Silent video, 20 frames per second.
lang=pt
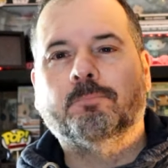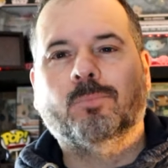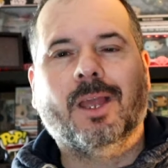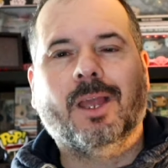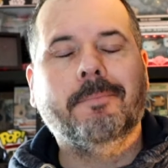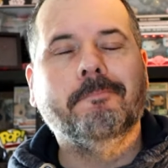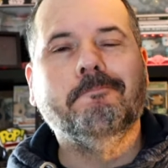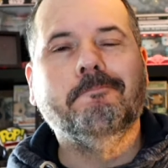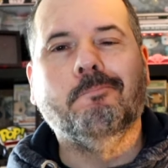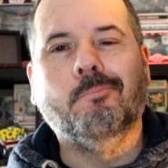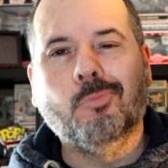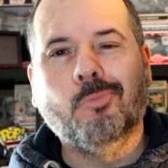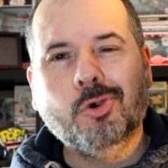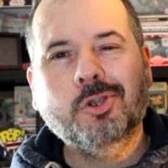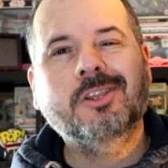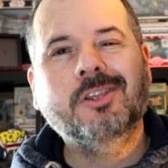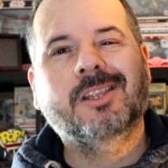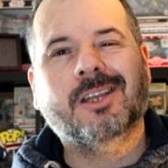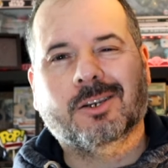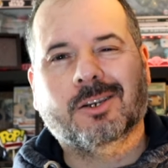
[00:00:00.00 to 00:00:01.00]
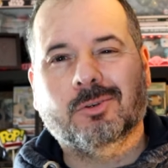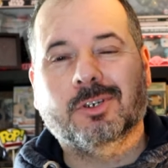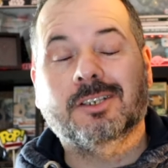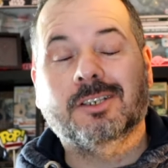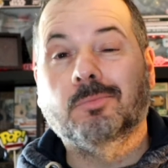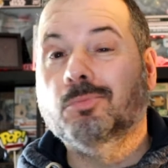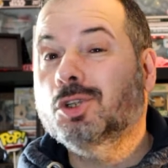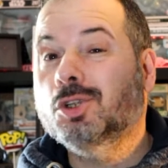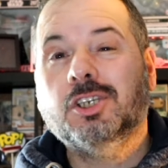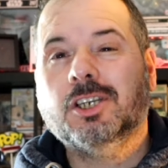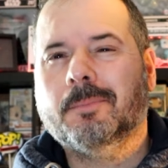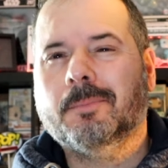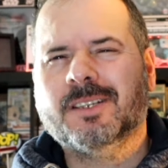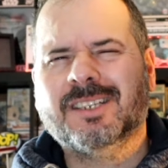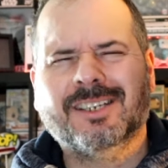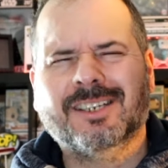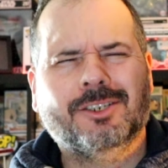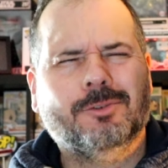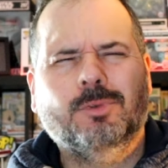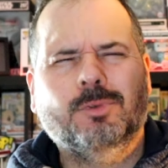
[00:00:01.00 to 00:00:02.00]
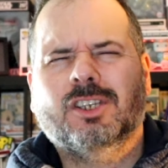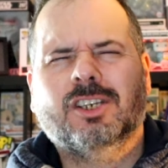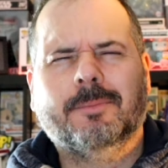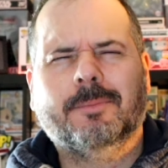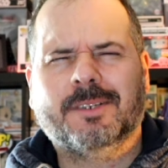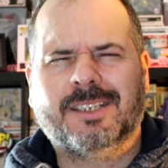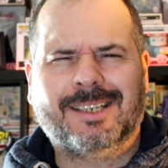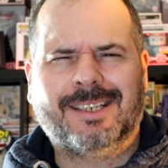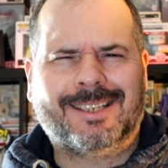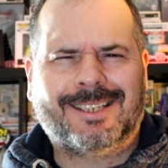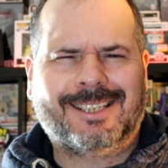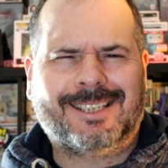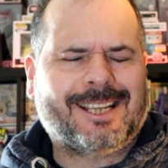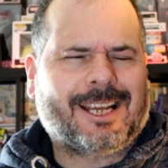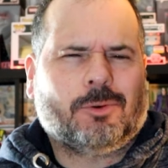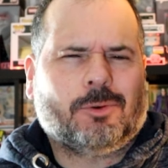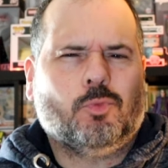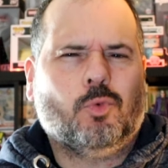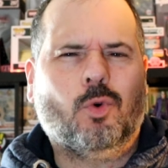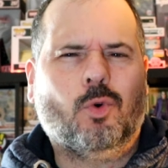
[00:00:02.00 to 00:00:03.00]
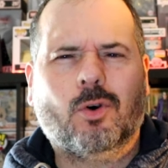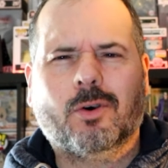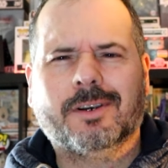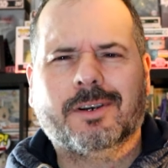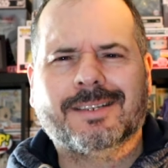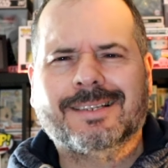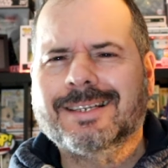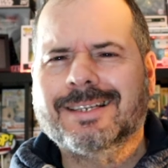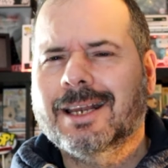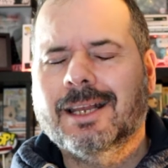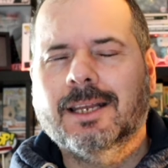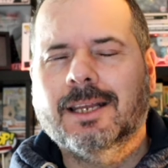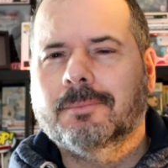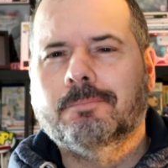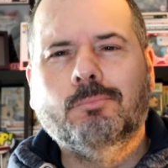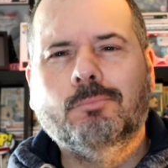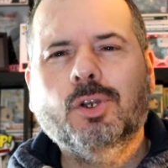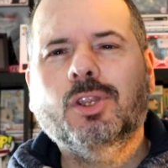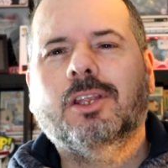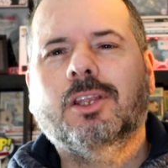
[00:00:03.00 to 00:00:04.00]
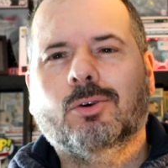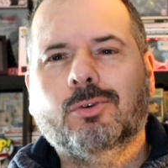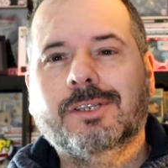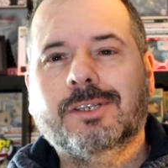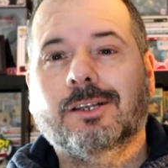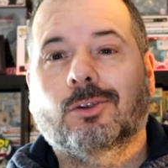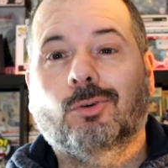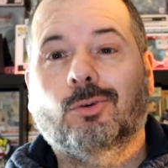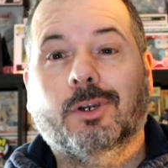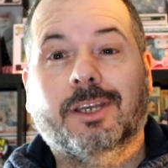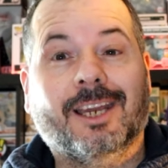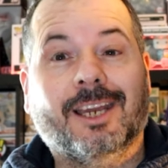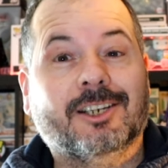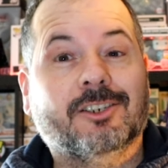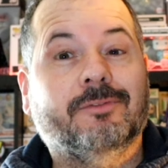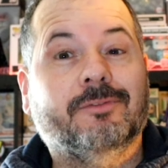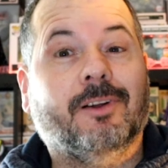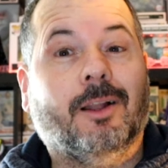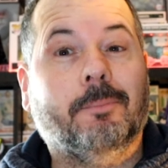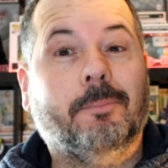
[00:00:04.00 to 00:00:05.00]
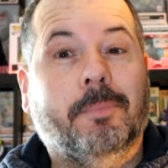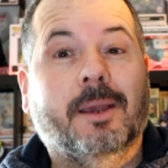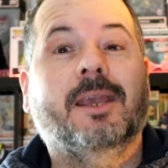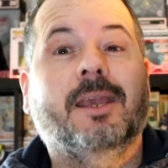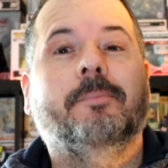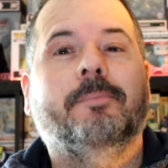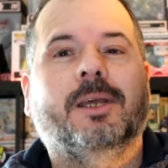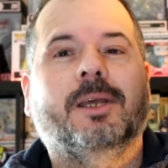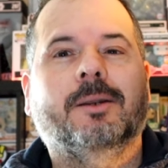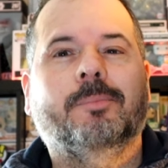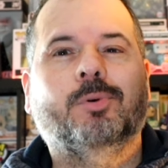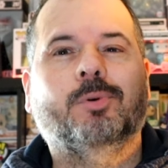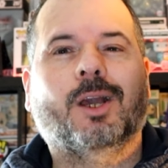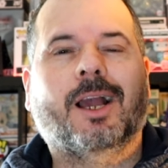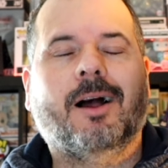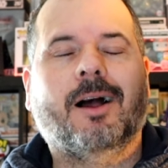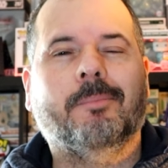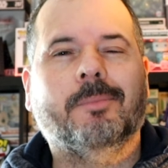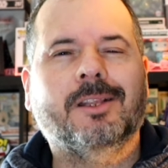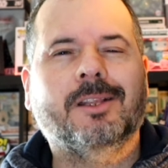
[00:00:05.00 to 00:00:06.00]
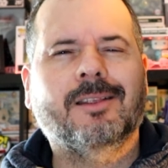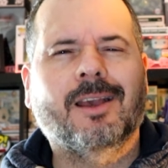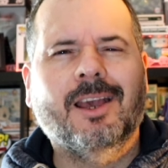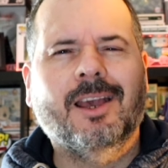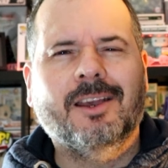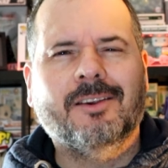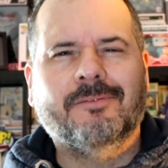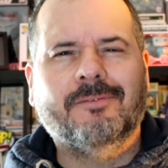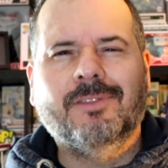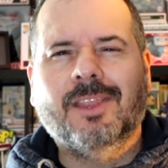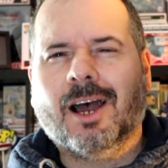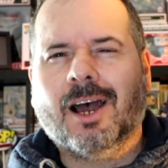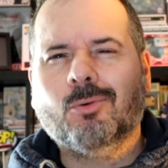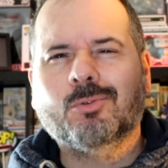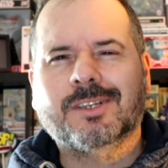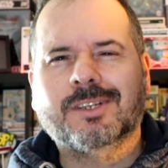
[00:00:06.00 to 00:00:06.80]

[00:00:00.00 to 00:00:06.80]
Tem muita coisa. Muitos capacetes, muitos capacetes. Star Wars. Muita coisa louca e acho que vale bem a pena porque realmente dá